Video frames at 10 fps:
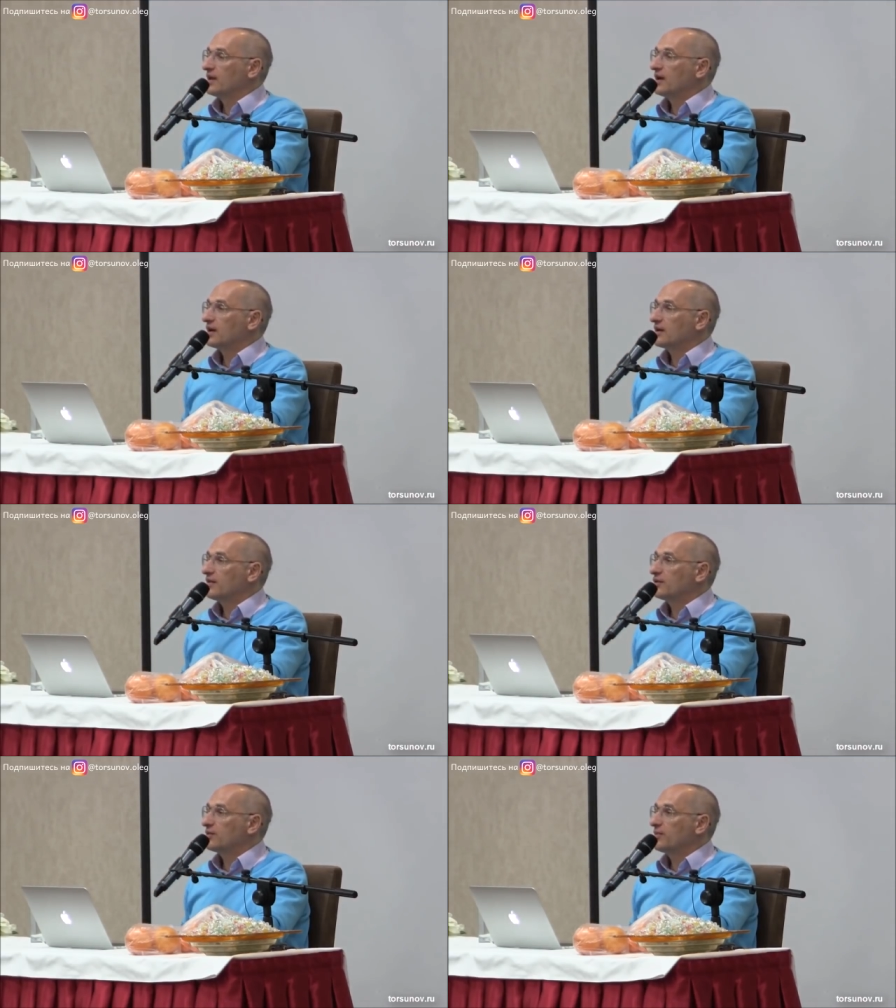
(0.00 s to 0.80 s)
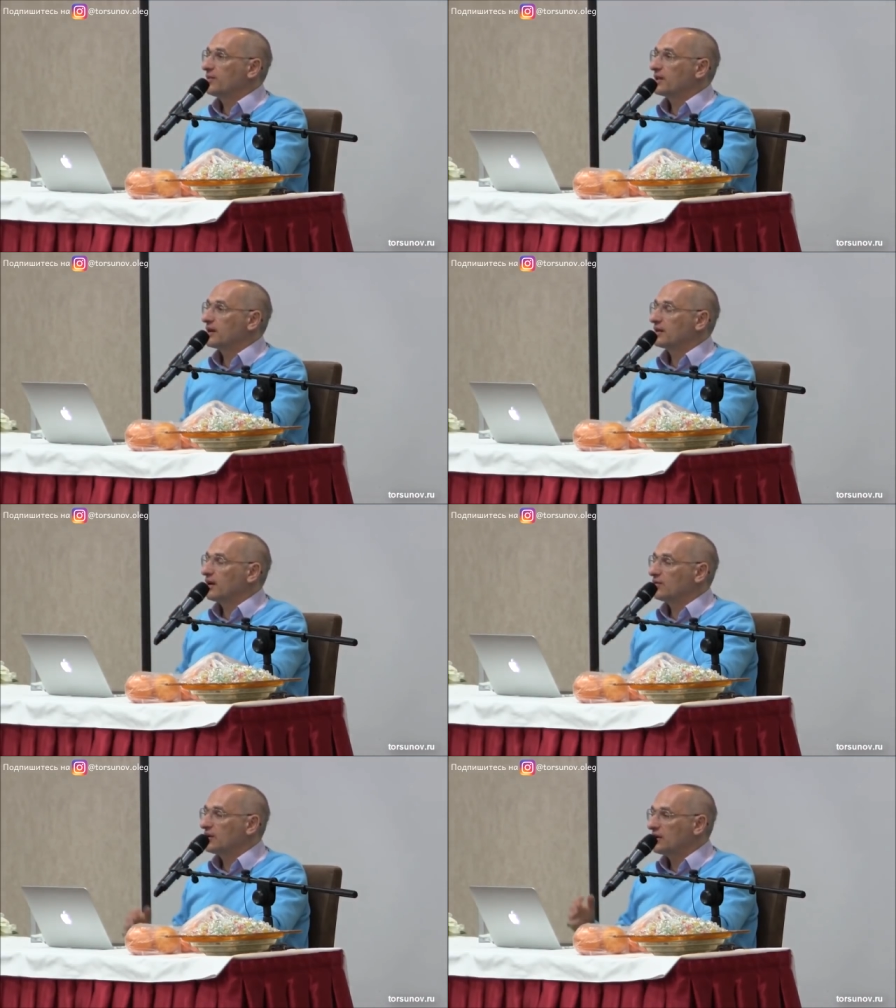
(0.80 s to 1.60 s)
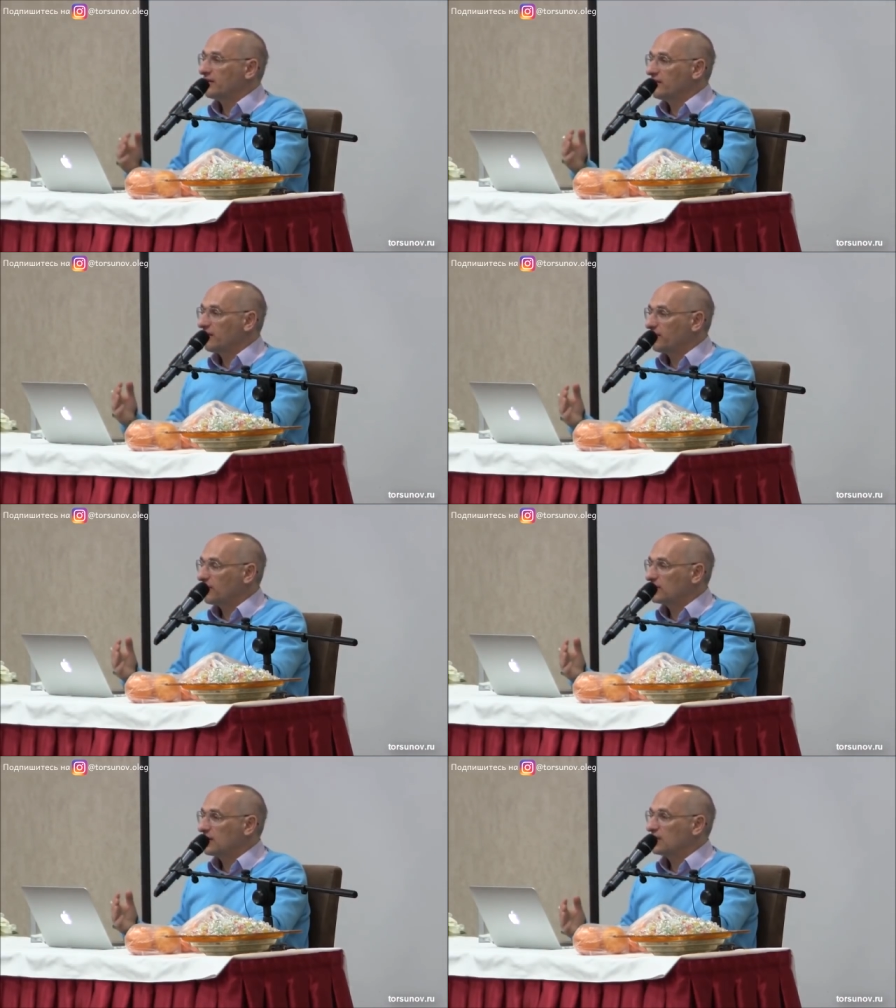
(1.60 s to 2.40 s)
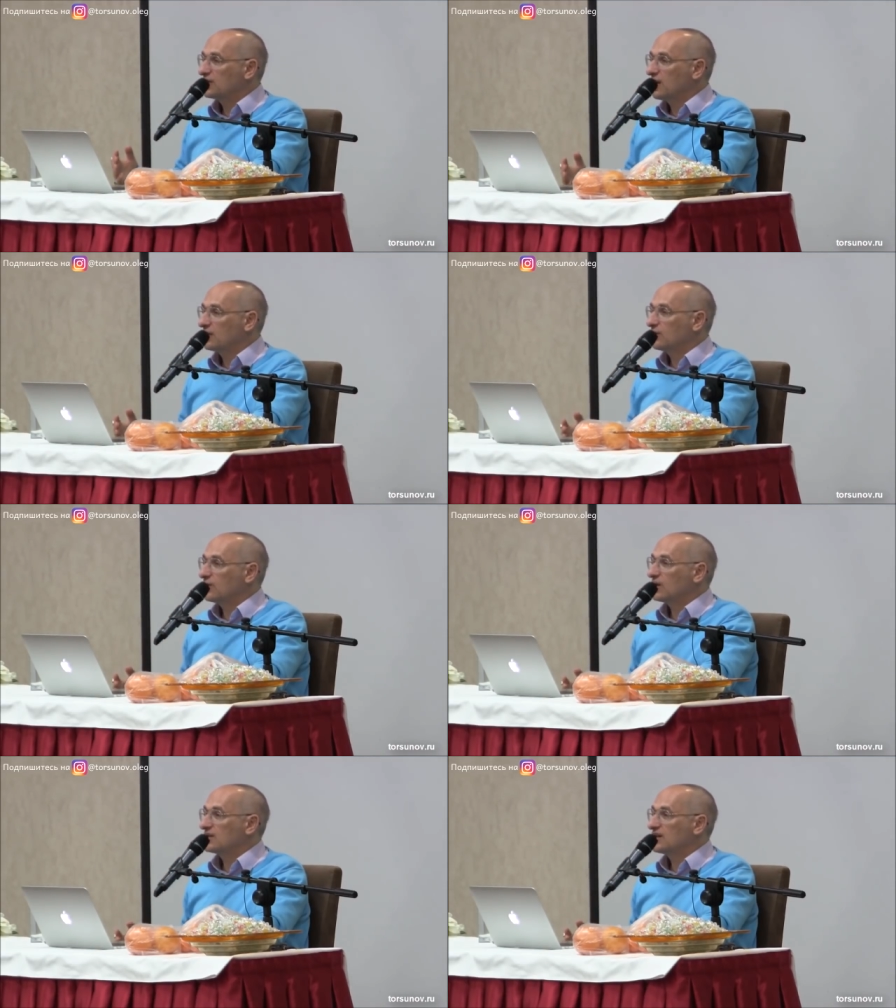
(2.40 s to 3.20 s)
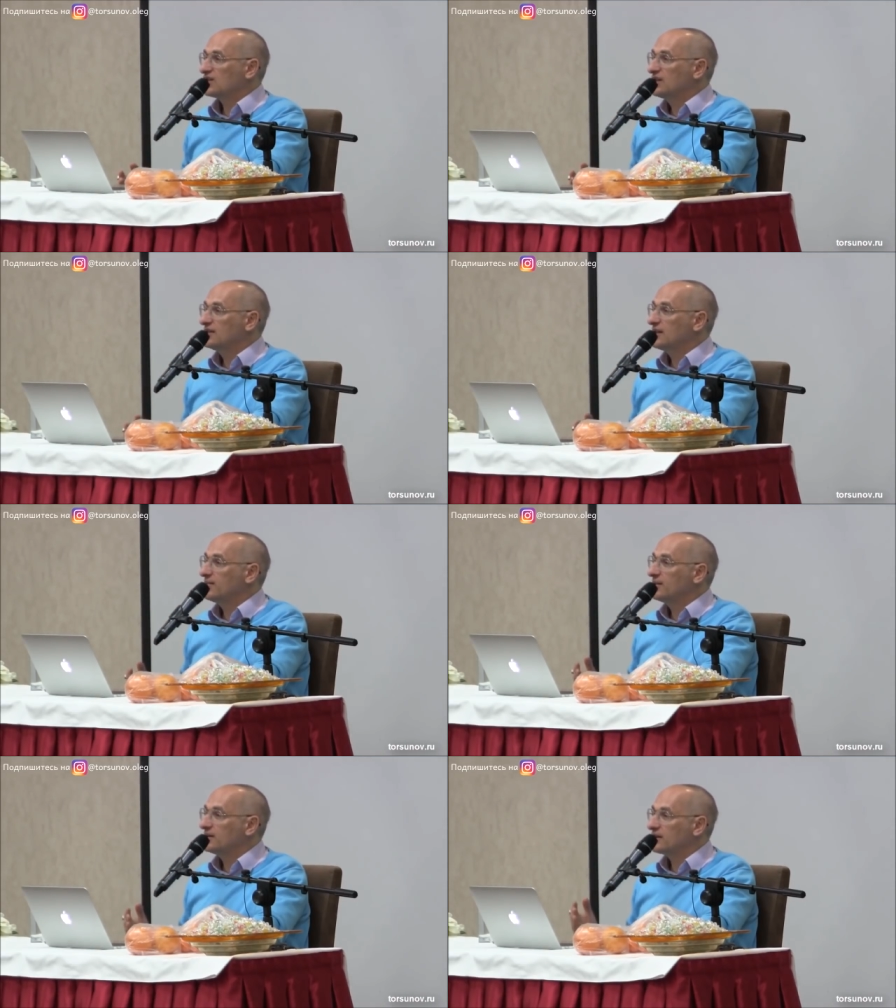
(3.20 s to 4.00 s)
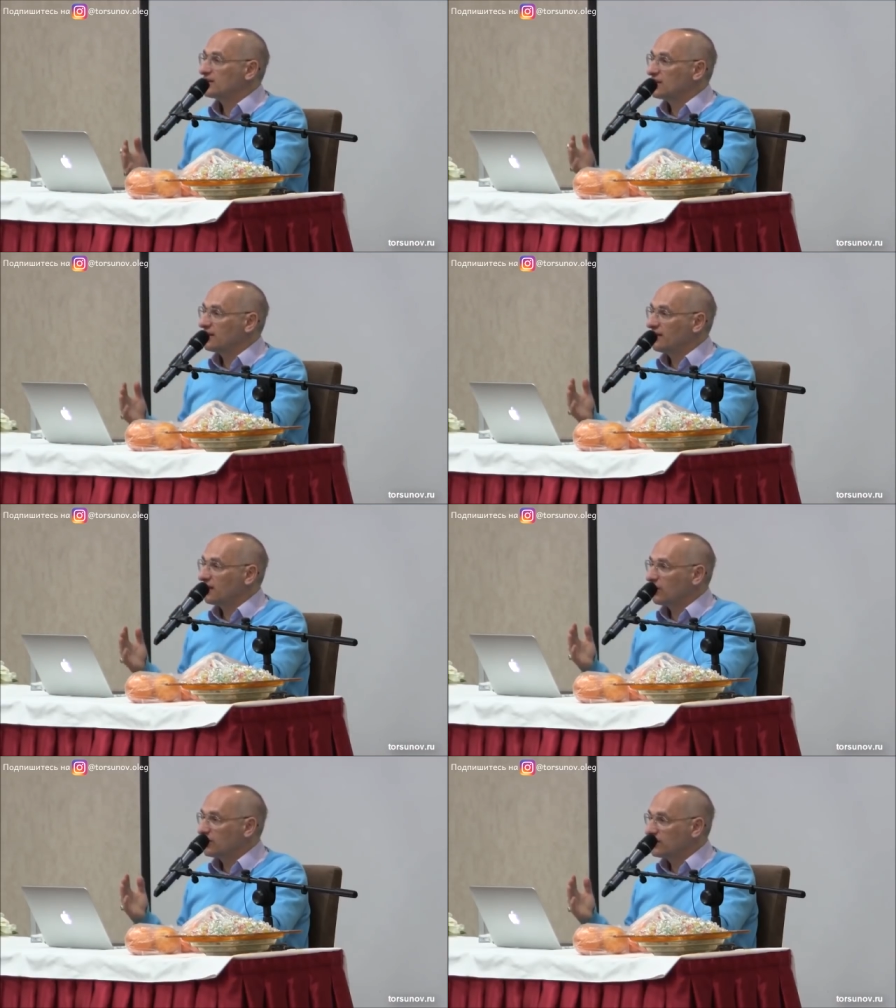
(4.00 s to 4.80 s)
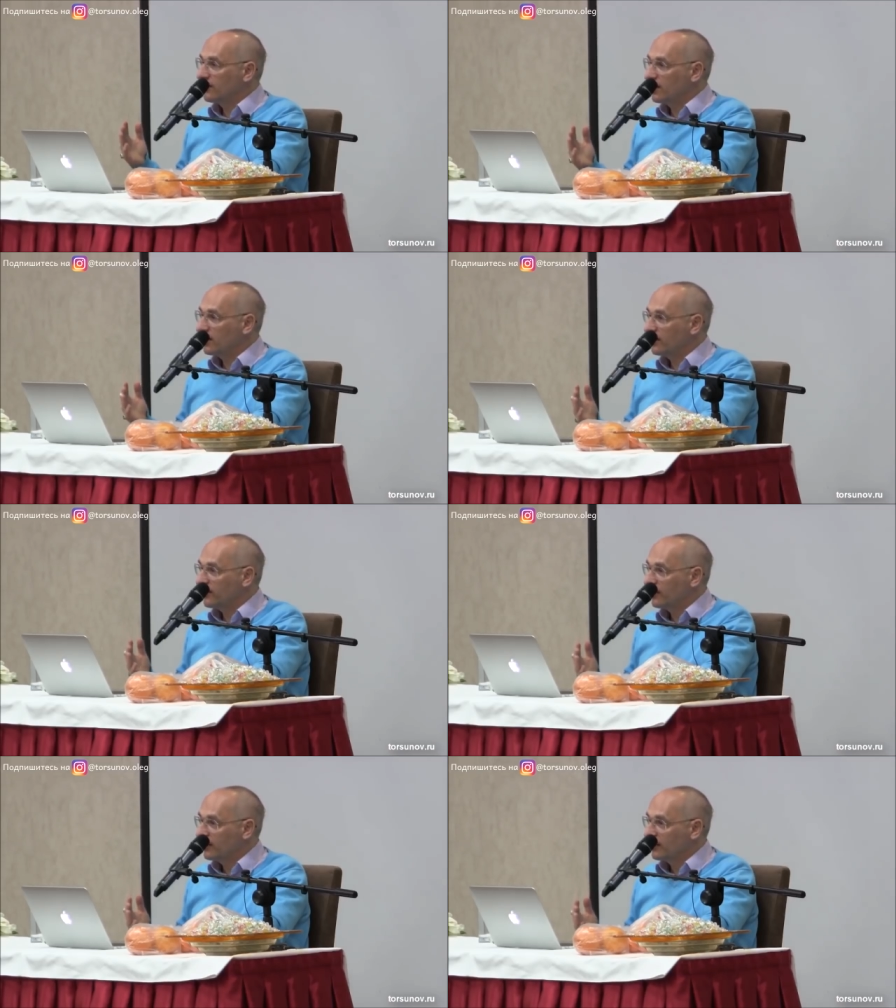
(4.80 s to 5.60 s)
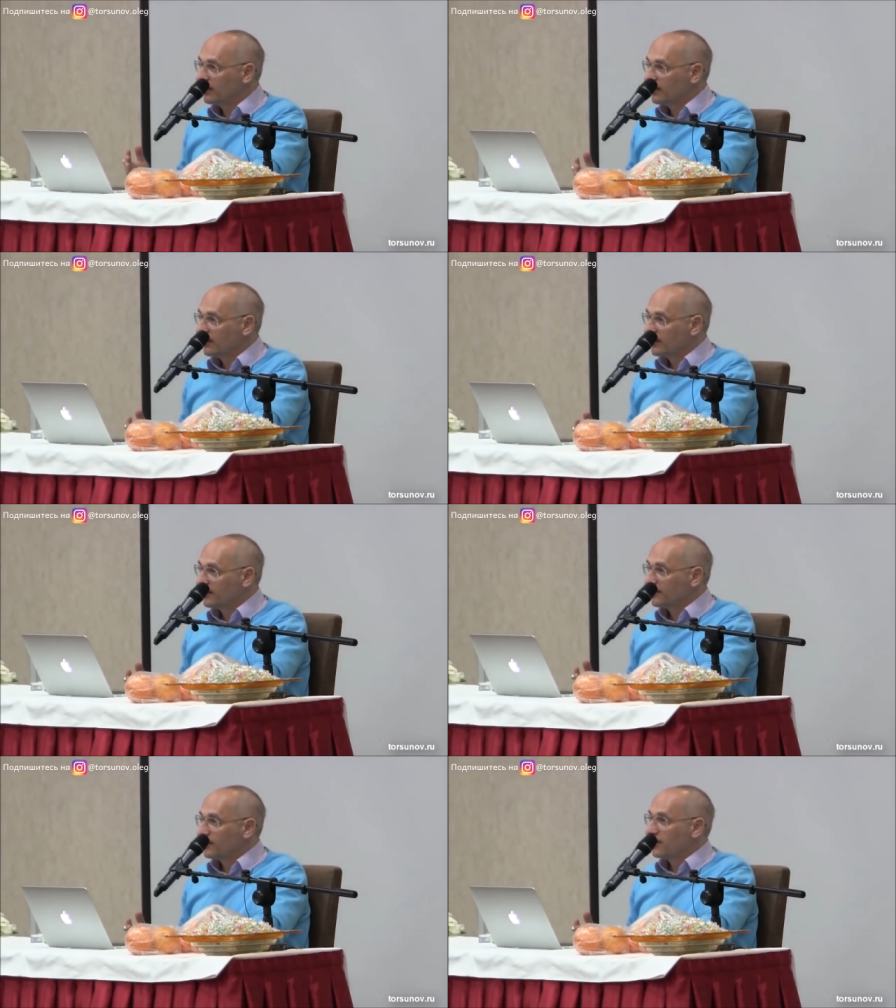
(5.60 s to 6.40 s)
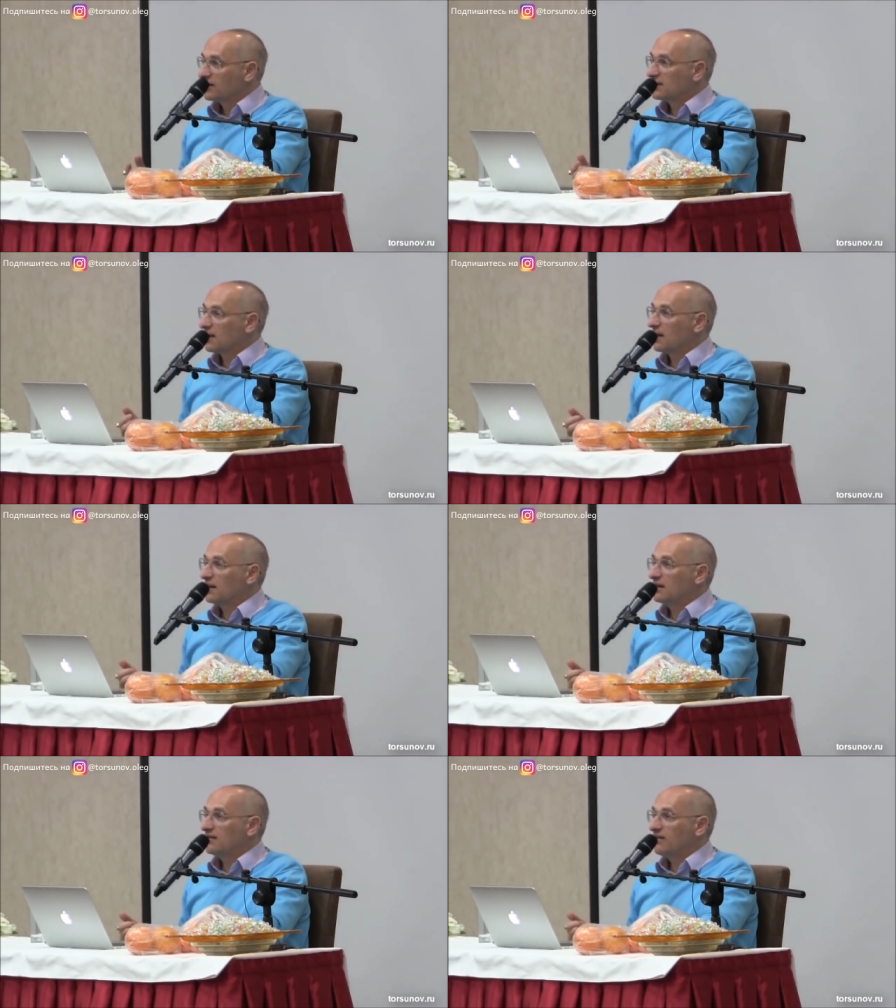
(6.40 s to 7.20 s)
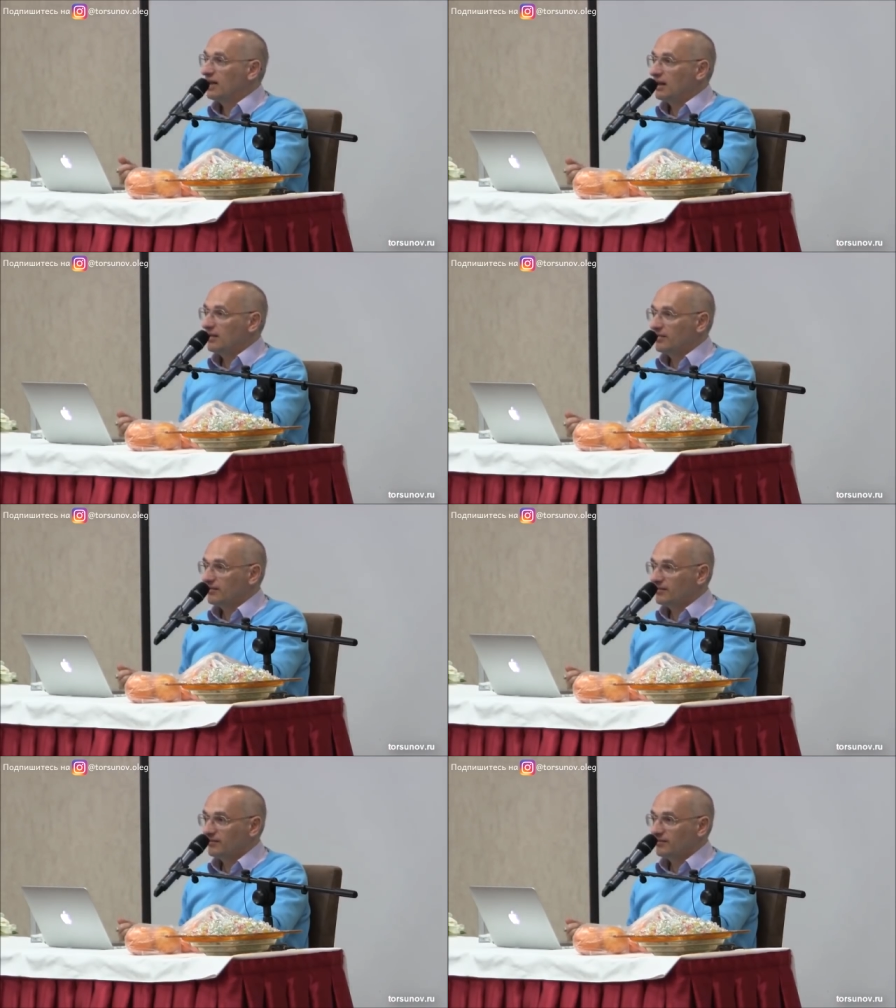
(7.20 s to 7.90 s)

И когда в тот момент, когда он деловые вопросы решал, туда зашли 70 человек родственников, закрыли дверь